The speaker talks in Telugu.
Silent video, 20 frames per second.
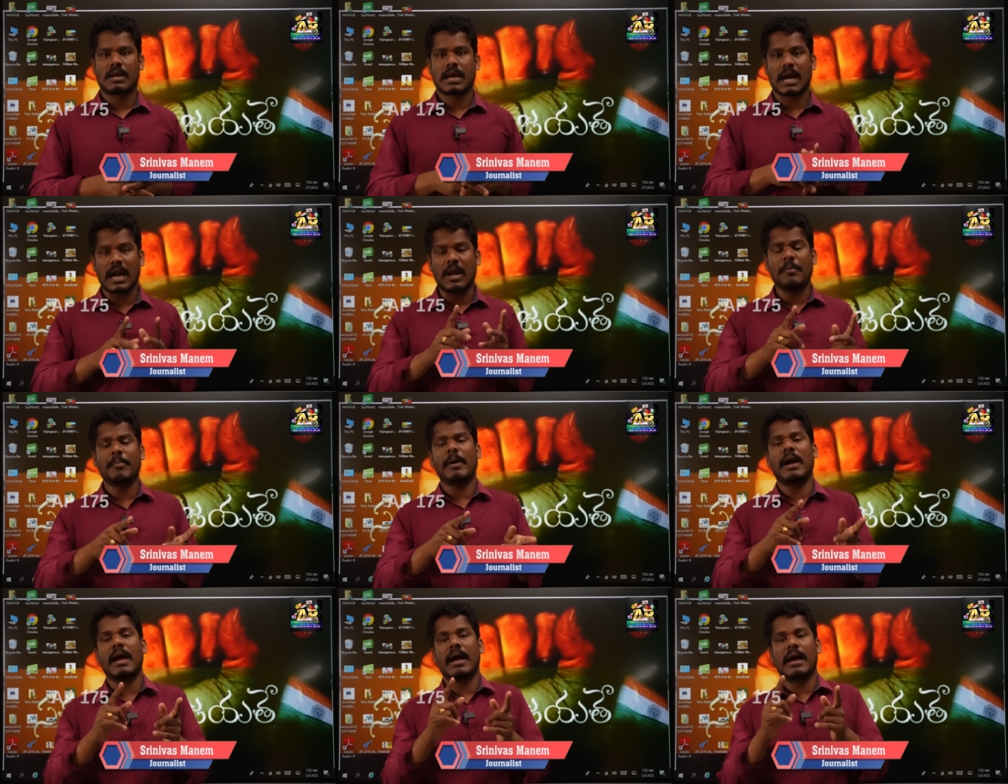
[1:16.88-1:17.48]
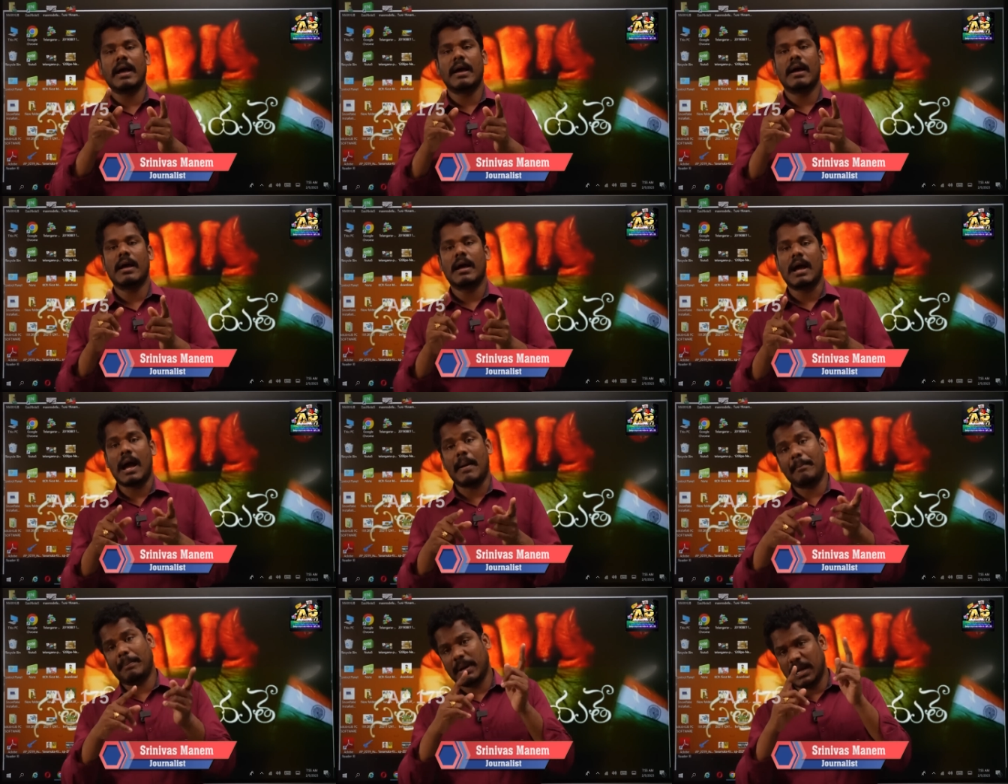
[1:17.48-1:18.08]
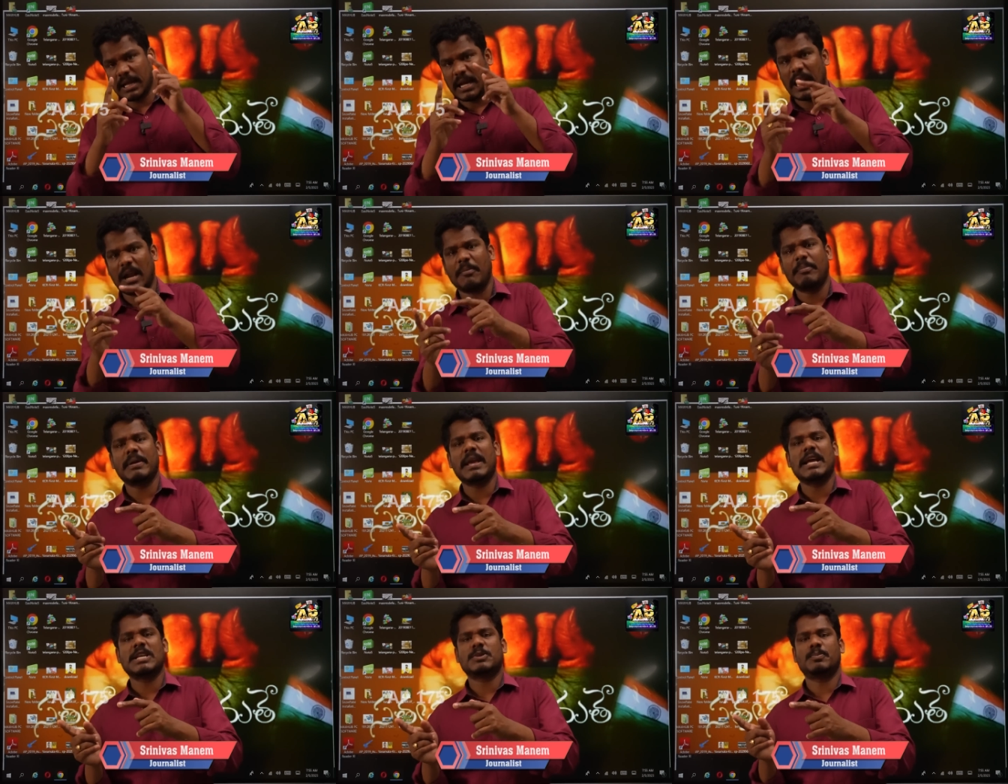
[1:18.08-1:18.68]
కడప అప్పటి
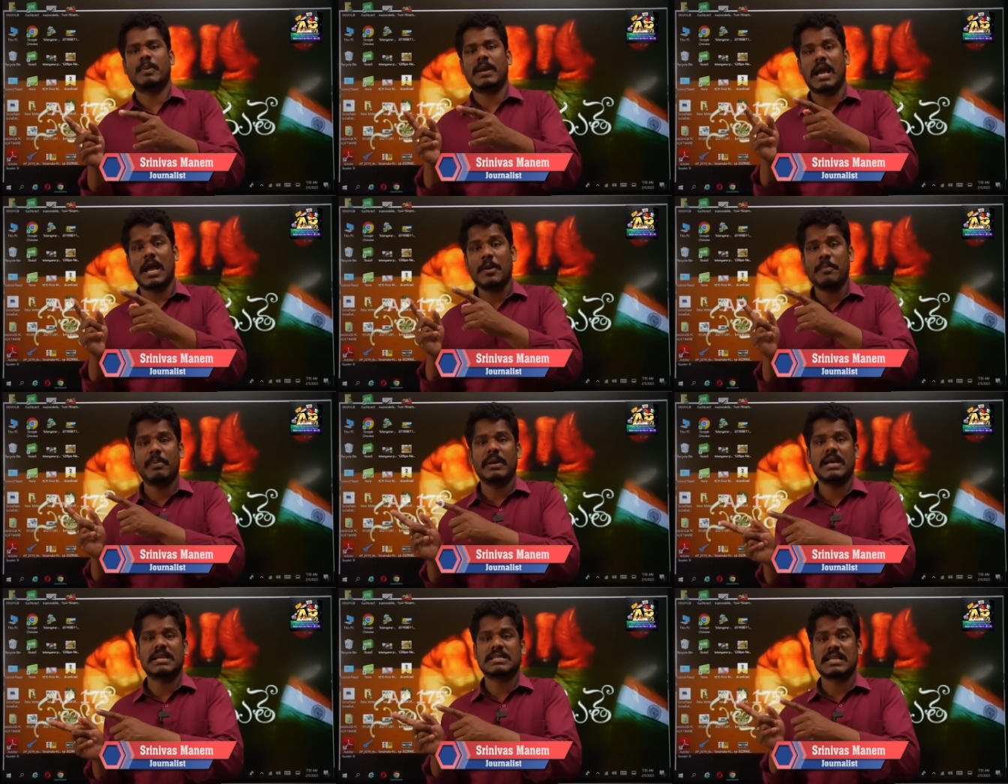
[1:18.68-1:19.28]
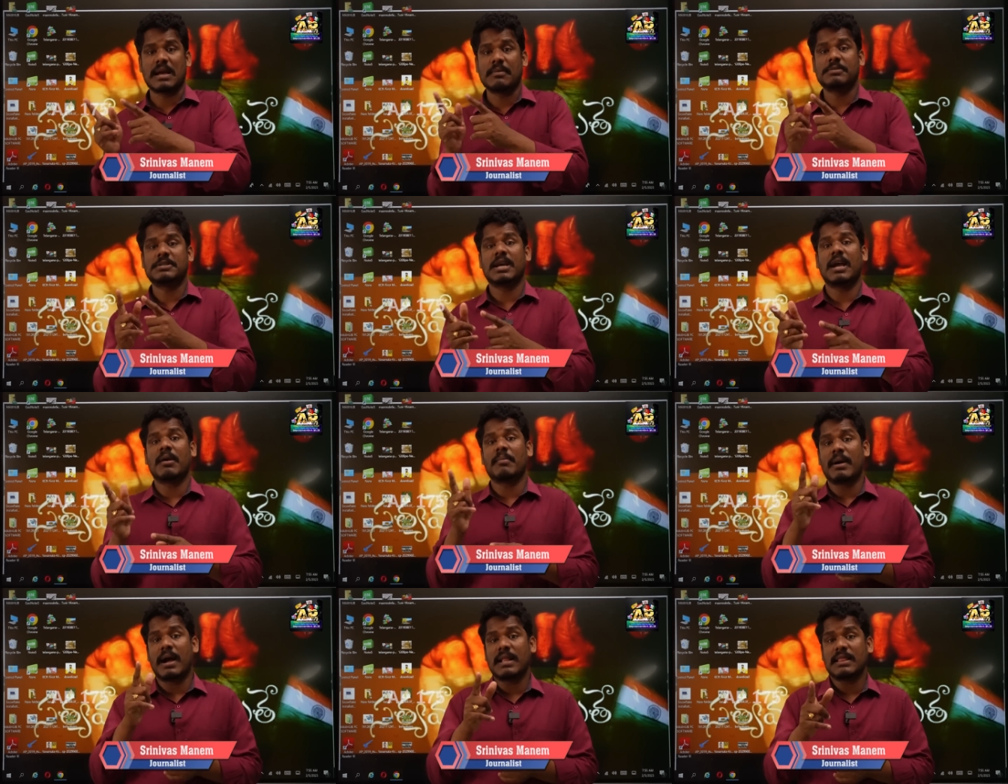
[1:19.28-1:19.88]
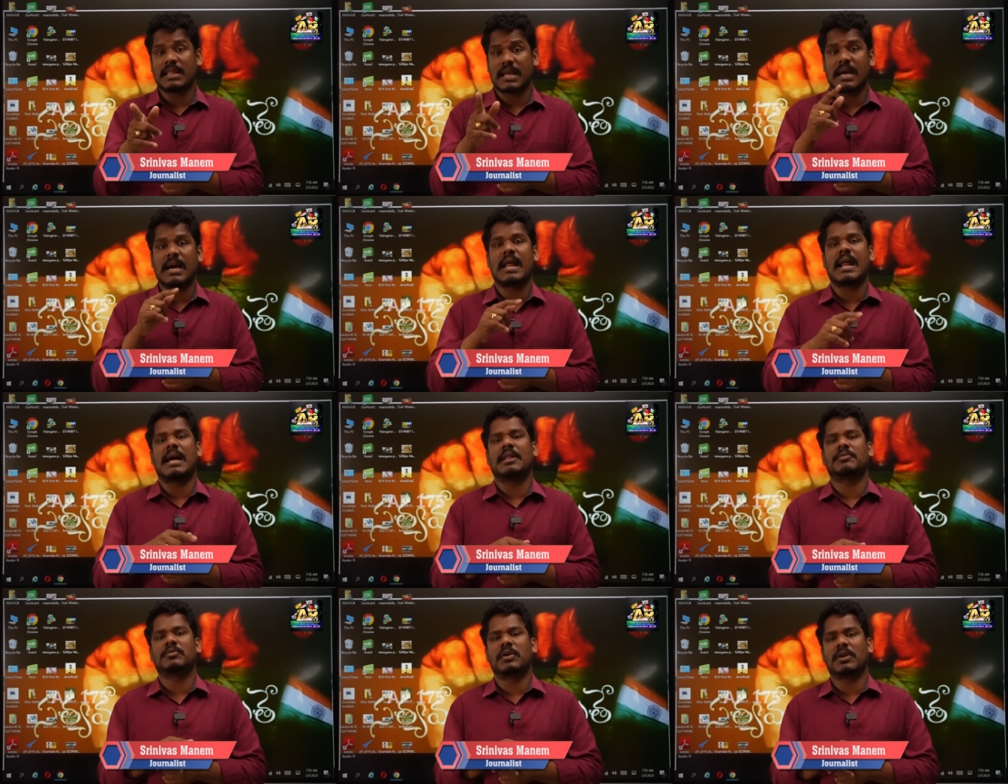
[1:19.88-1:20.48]
కడప ఎస్పీ ఐపీఎస్ అభిషేక్ మహంతే
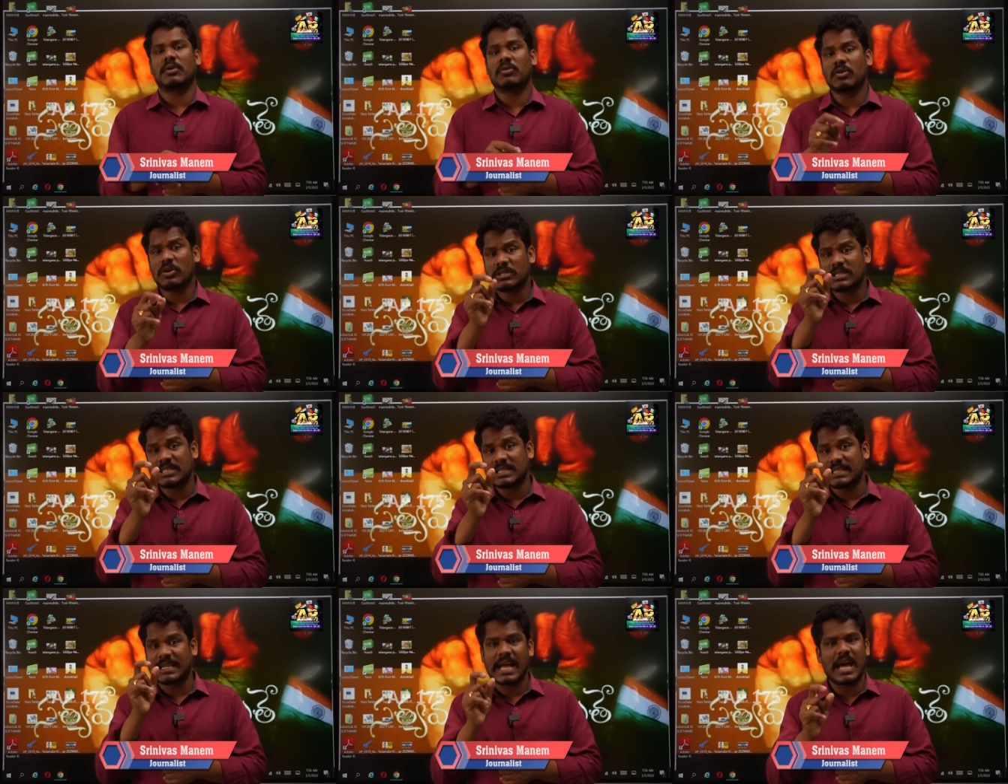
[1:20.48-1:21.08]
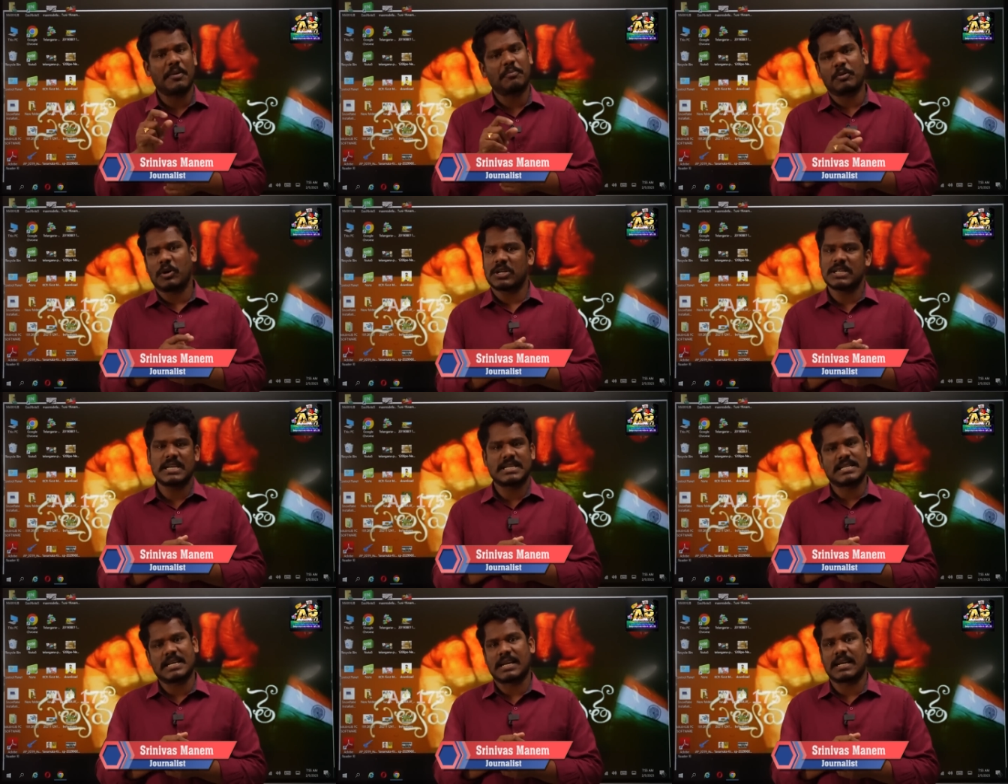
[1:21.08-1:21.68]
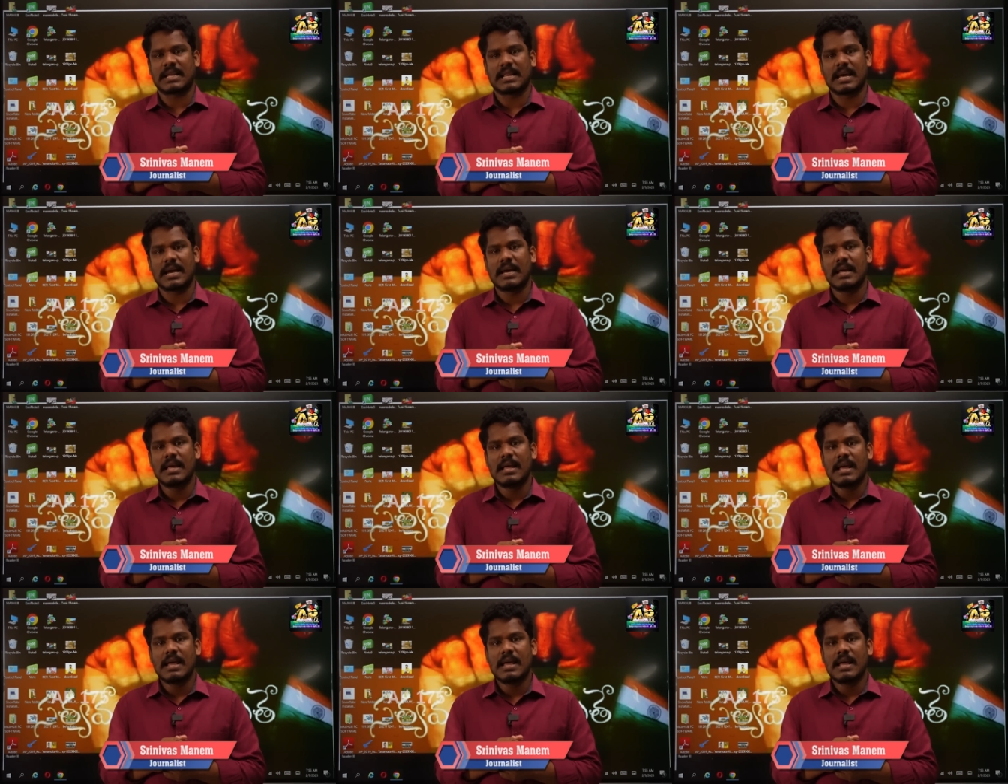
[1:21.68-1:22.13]
గారి ఆధ్వర్యంలో సిట్ ఏర్పాటు చేశారు కదా